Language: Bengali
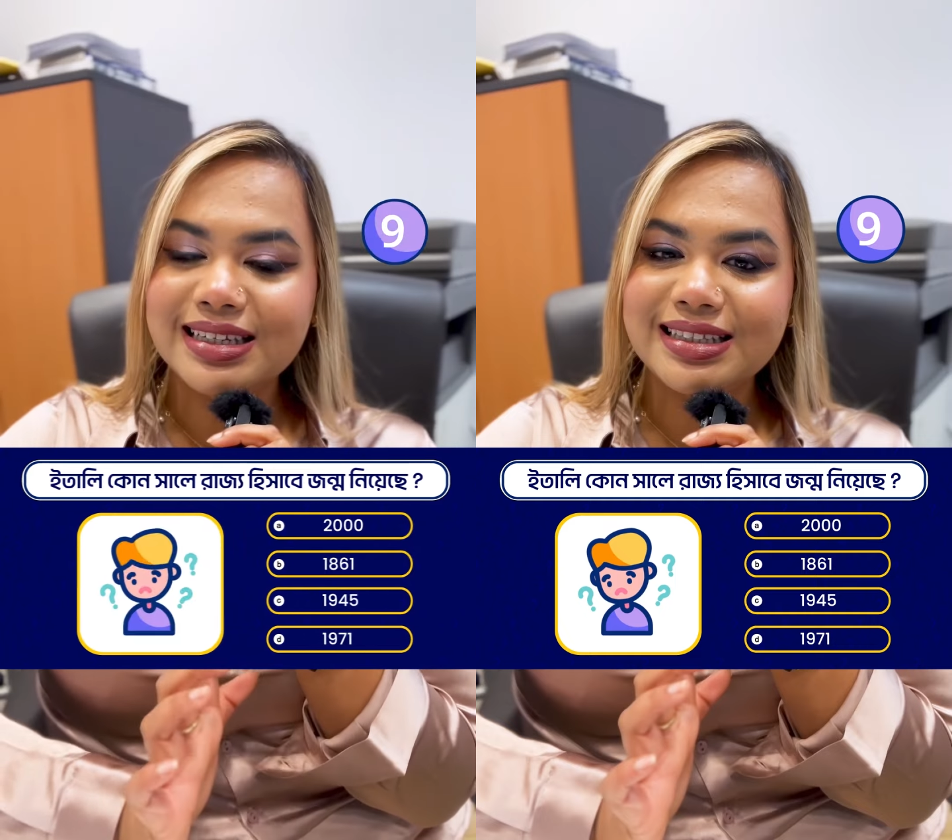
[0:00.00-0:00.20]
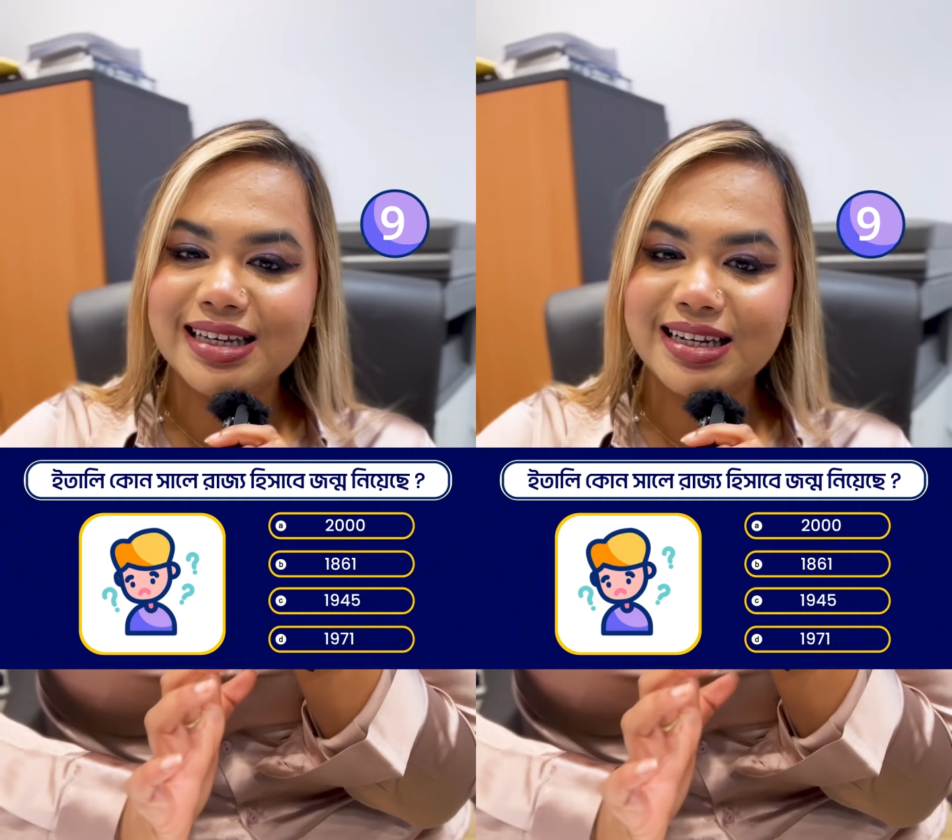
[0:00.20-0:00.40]

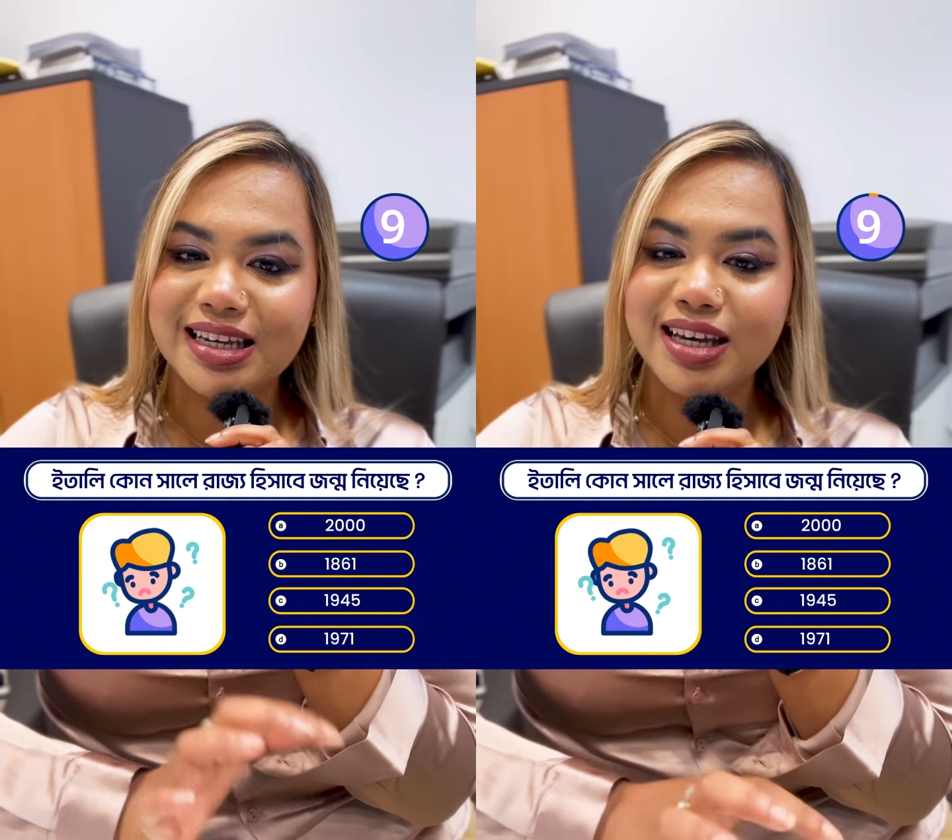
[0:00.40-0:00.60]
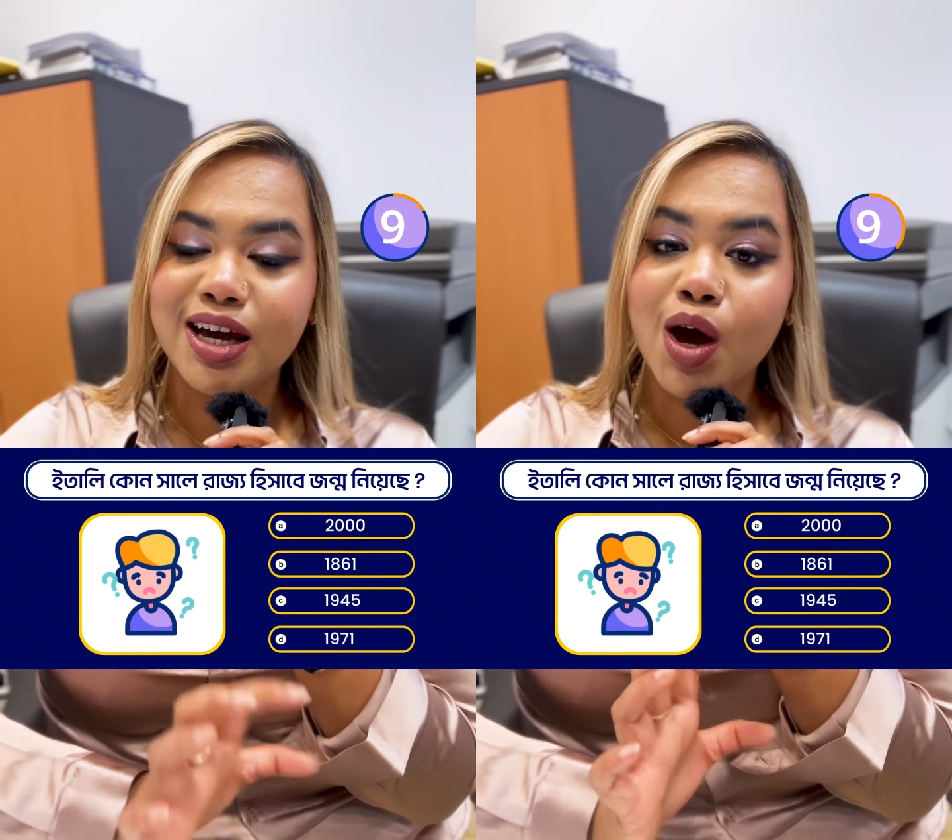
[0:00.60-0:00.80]

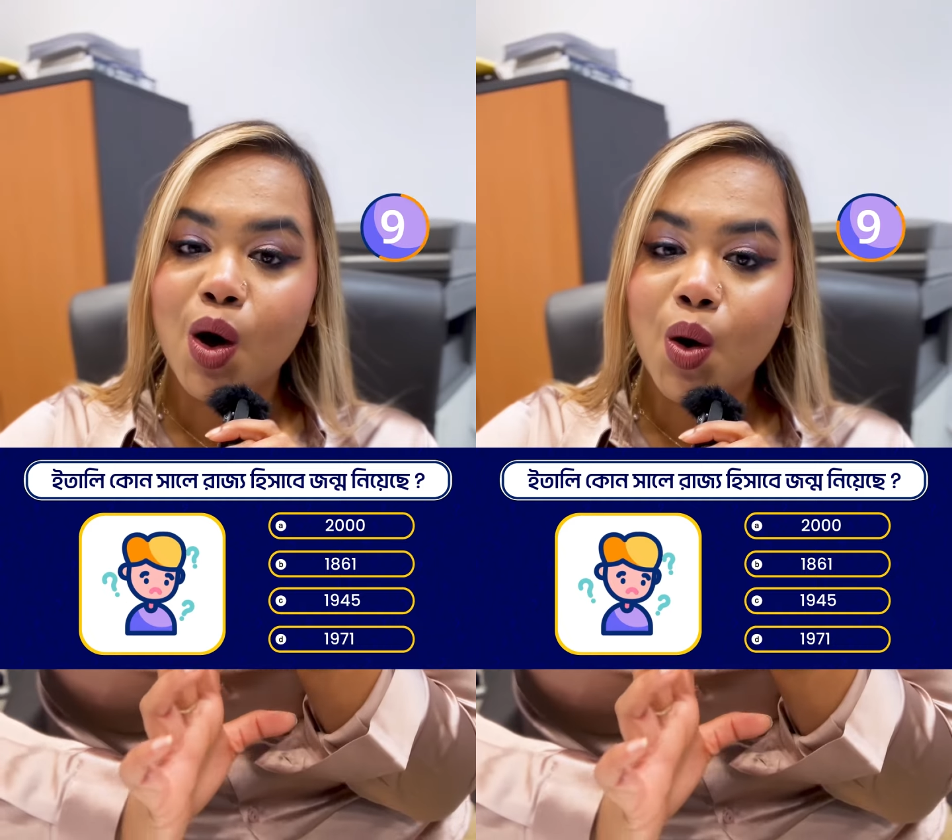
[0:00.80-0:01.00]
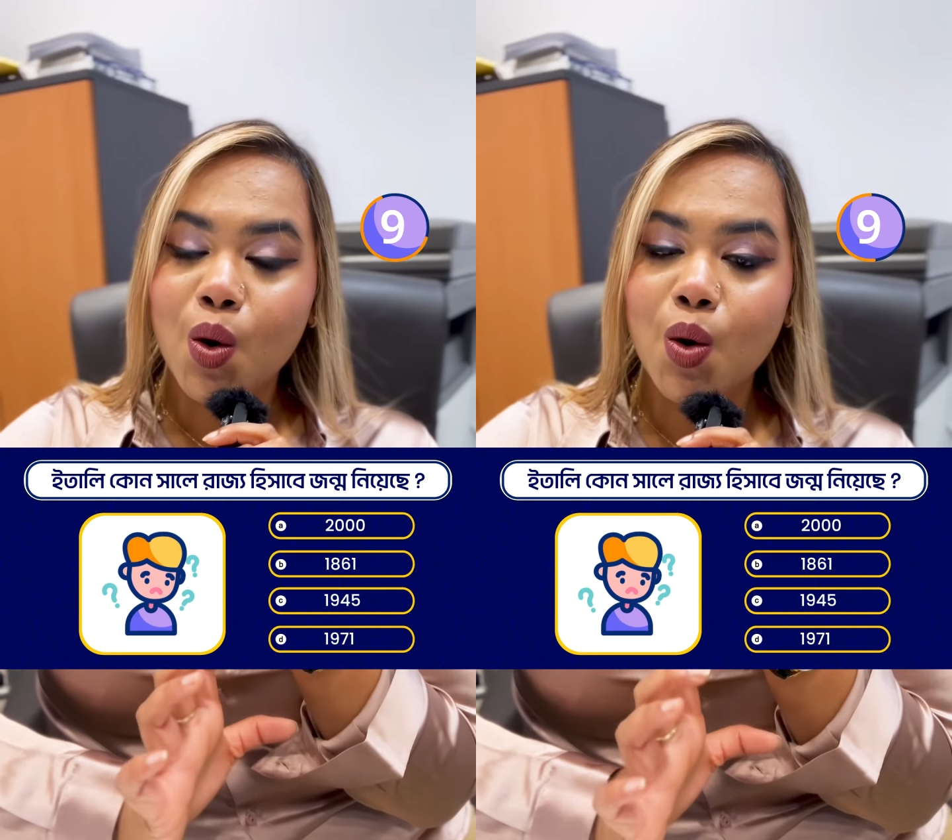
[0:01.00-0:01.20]
ইতালি
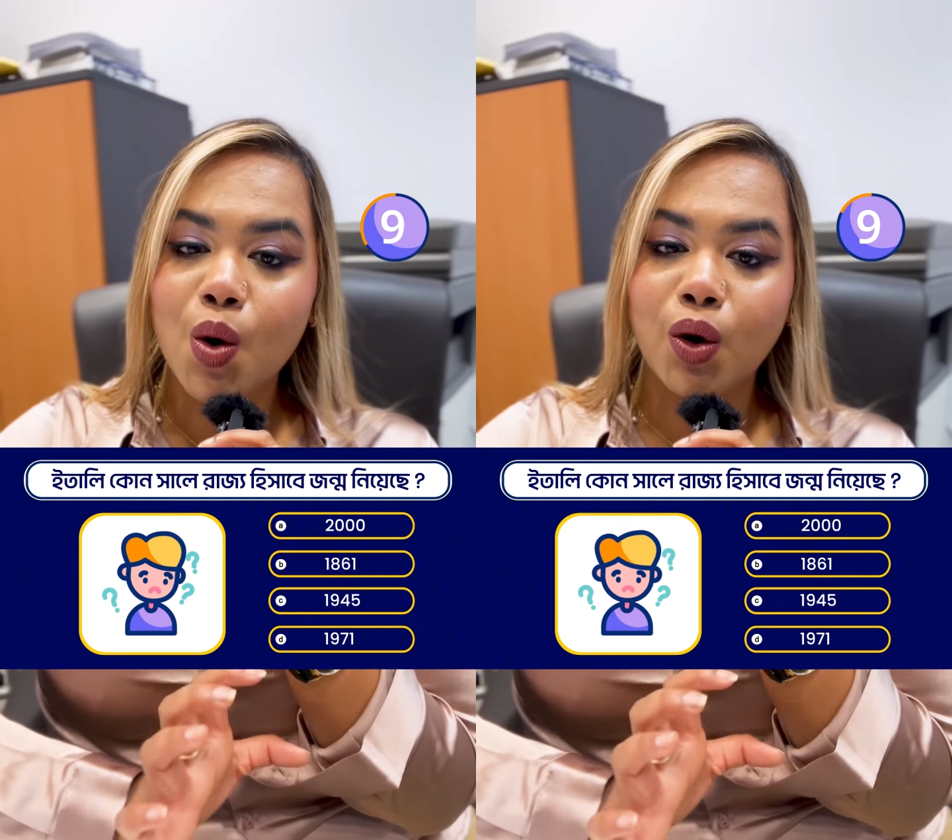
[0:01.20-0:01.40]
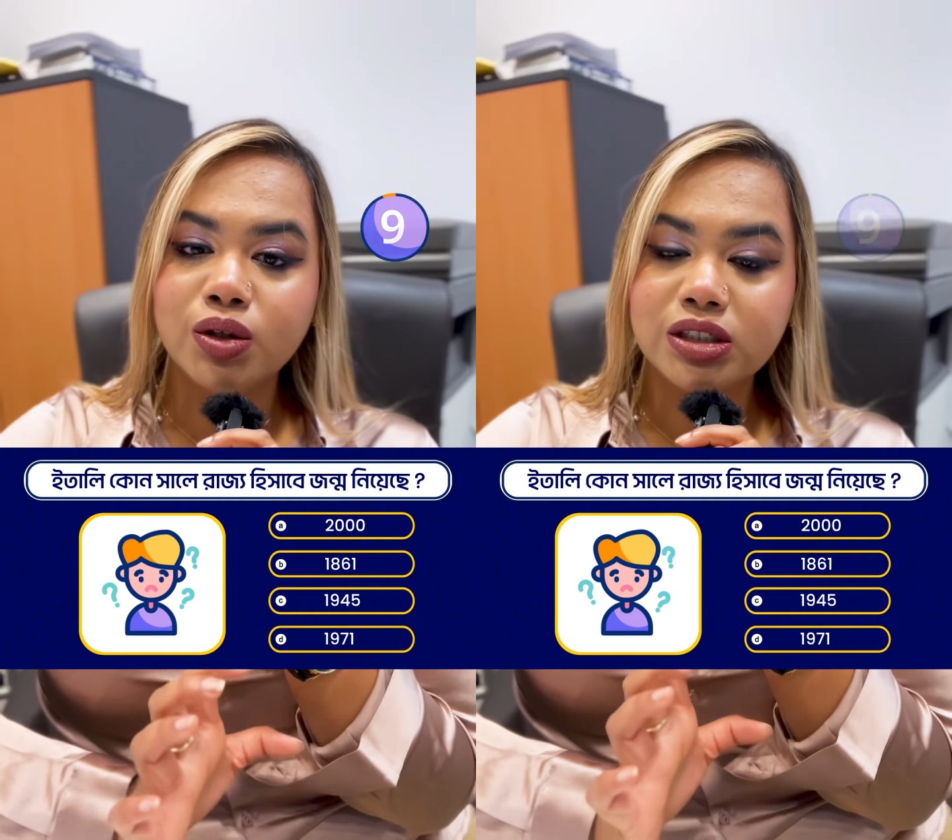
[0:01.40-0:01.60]

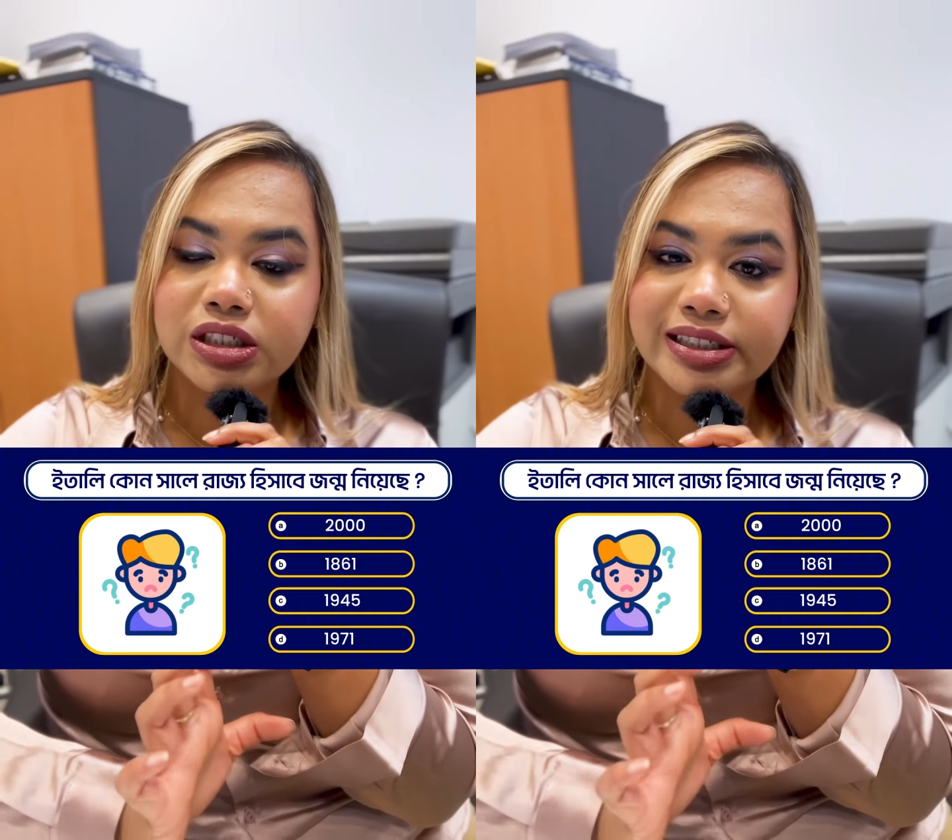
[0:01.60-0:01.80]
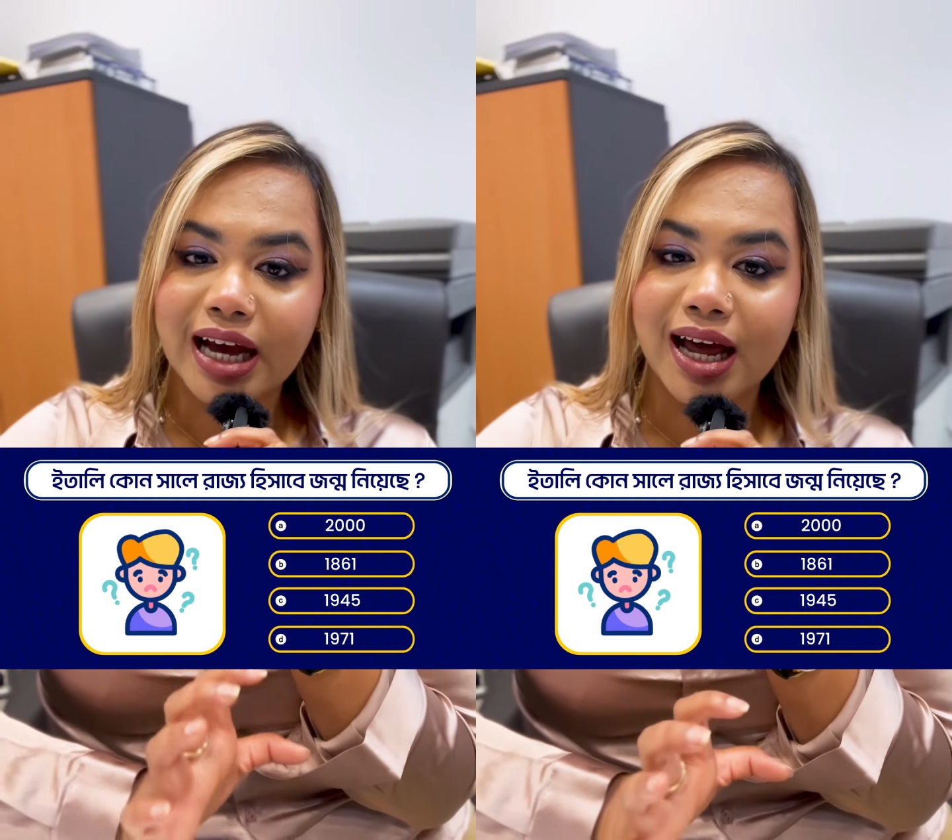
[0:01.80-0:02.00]
কোন
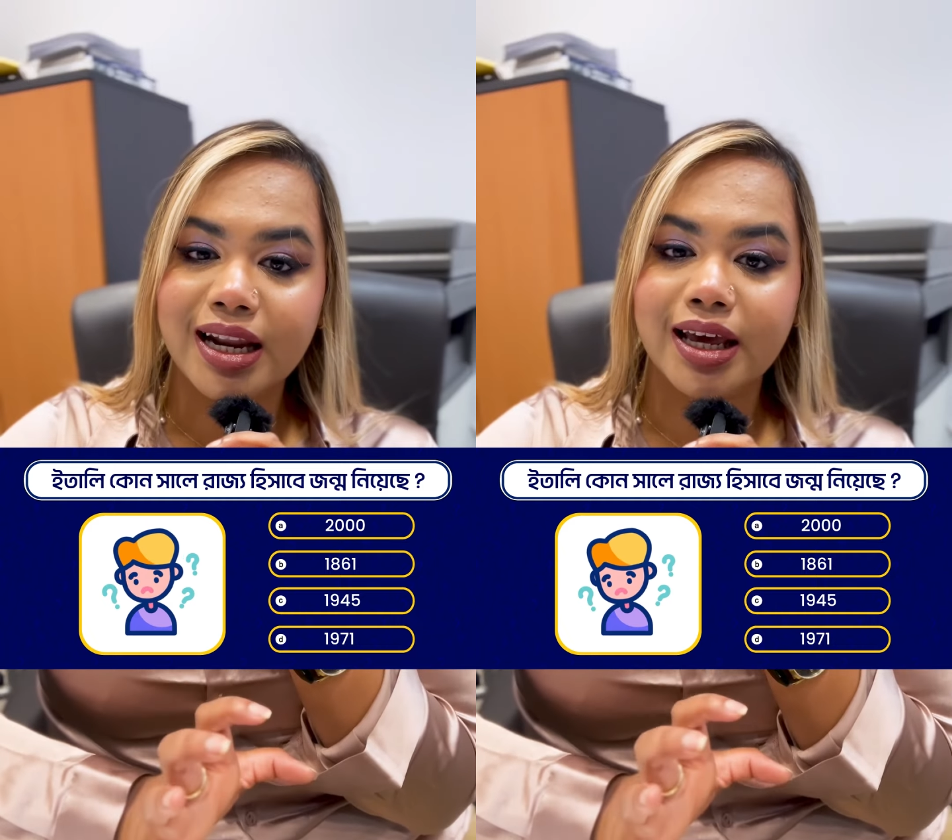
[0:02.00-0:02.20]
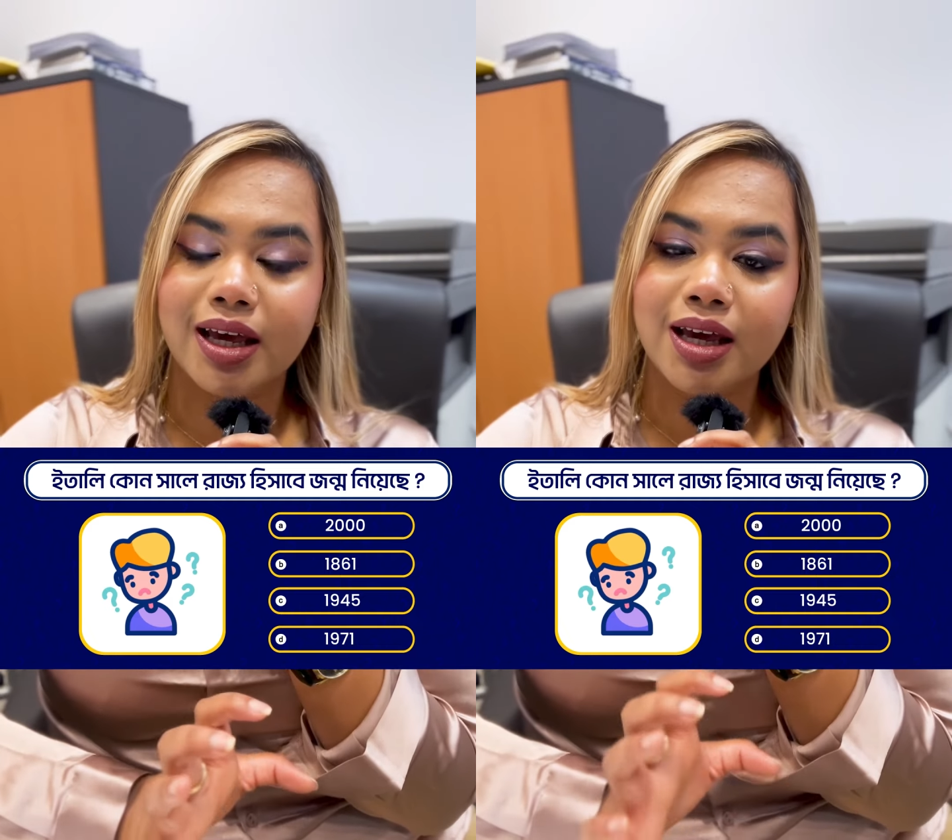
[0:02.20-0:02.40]
সালে